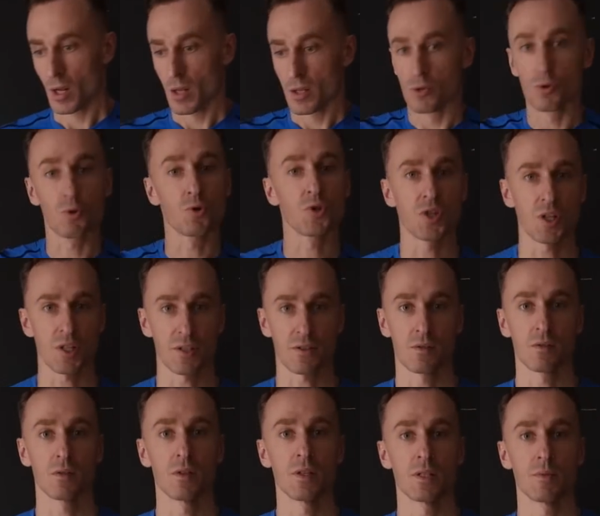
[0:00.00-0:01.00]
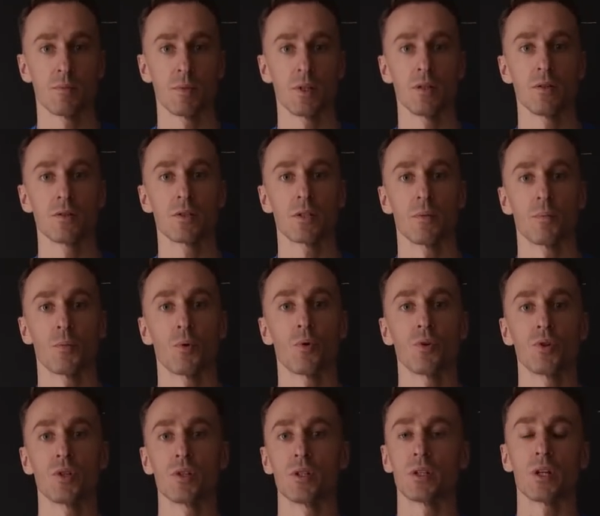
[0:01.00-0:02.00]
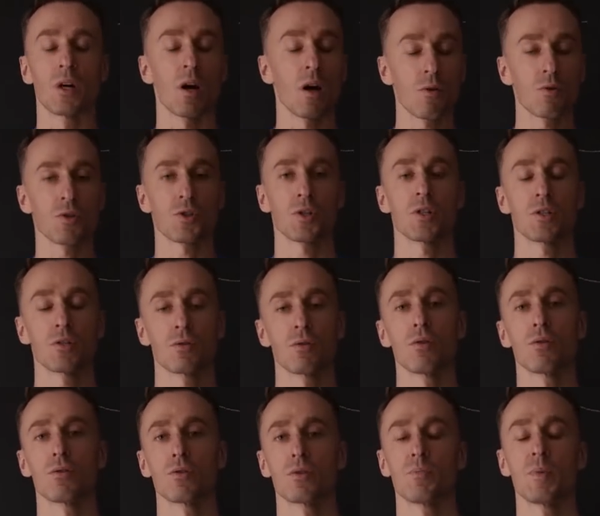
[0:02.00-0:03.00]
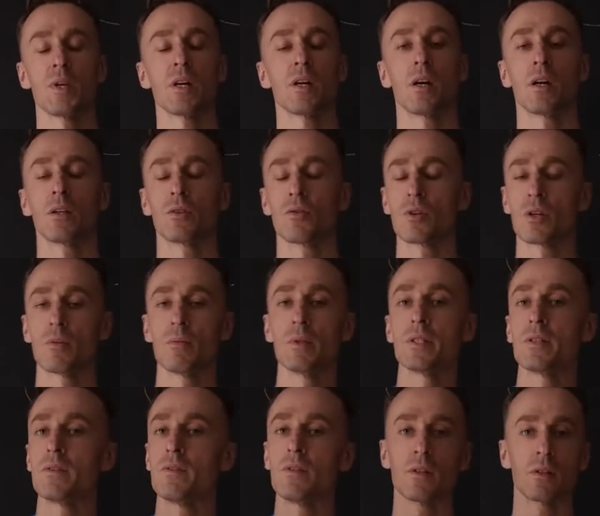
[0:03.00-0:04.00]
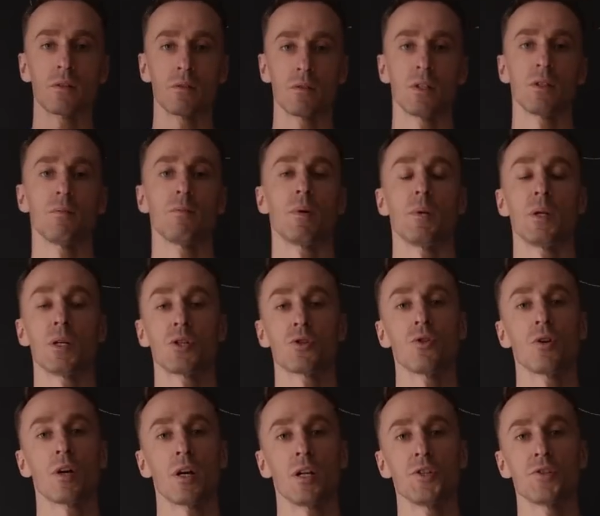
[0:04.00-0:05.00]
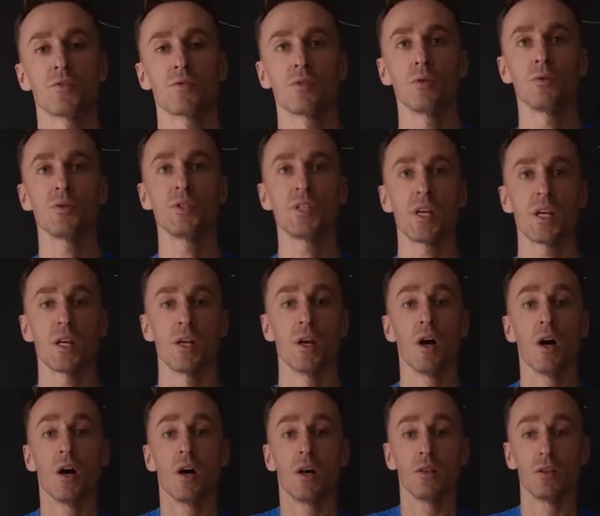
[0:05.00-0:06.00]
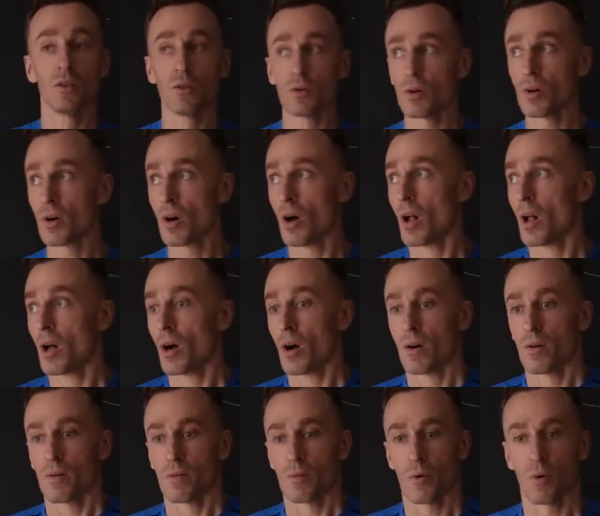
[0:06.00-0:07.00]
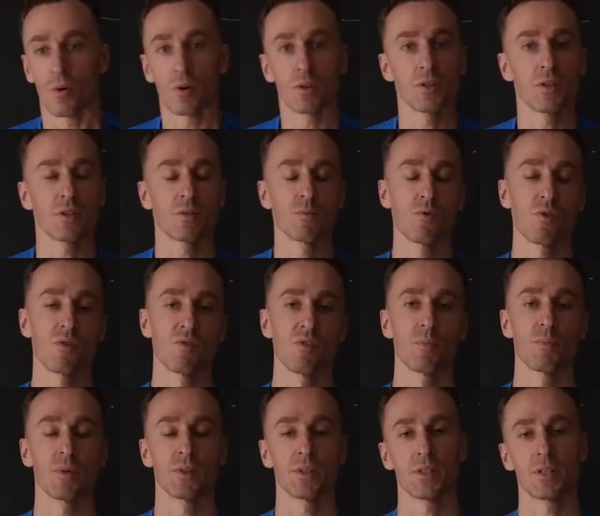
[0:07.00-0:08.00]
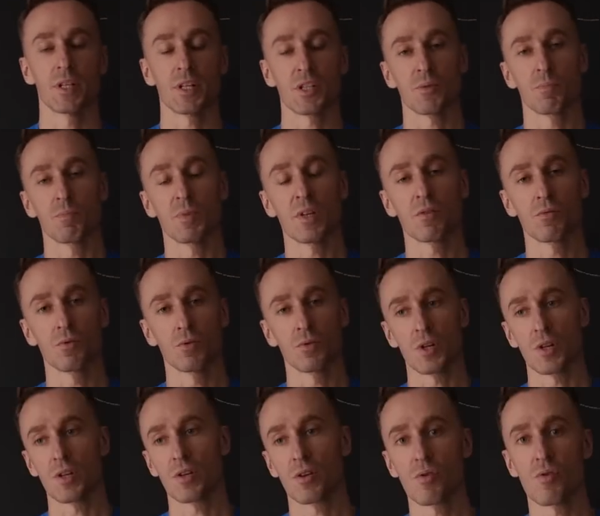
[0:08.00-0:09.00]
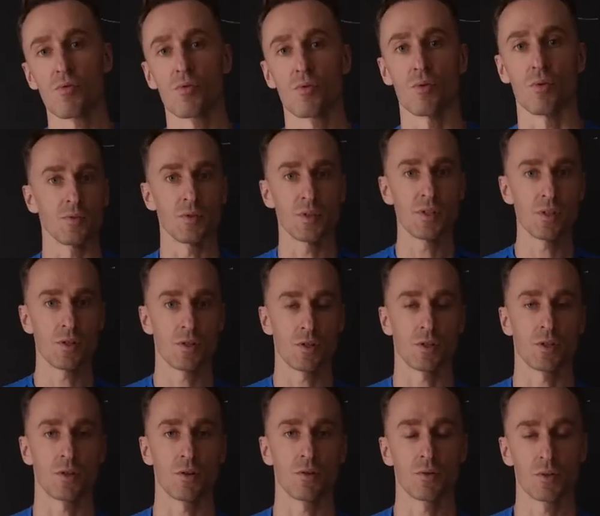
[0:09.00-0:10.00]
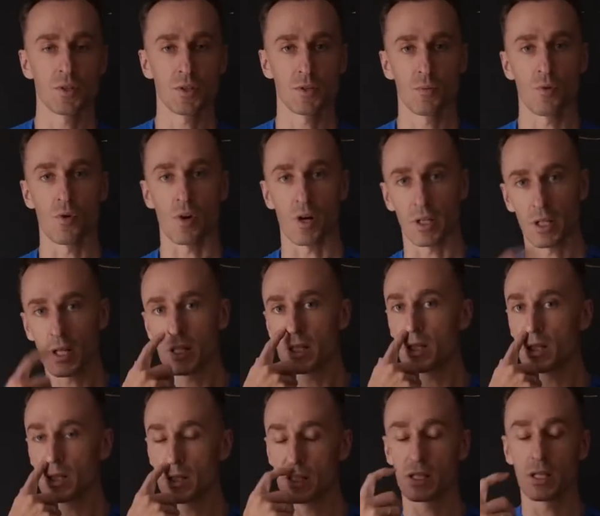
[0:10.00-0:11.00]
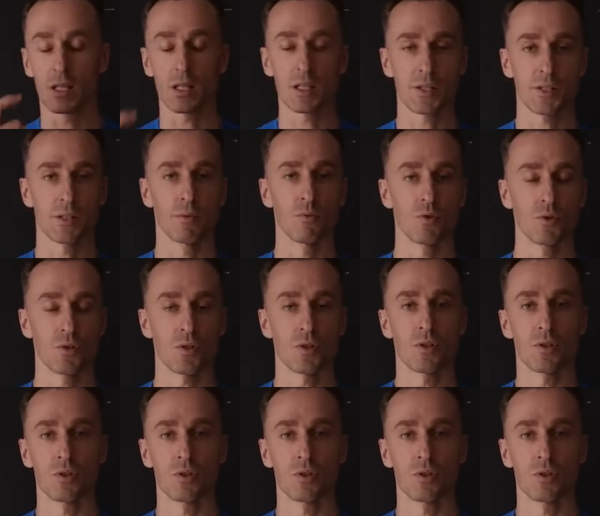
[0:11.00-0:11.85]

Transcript: существенно изменился и похудел. Это хорошая история успеха, которая мотивировала бы большое количество людей. Но он не смог выполнить даже первую тренировку. Физически он не смог, она дала, далась ему очень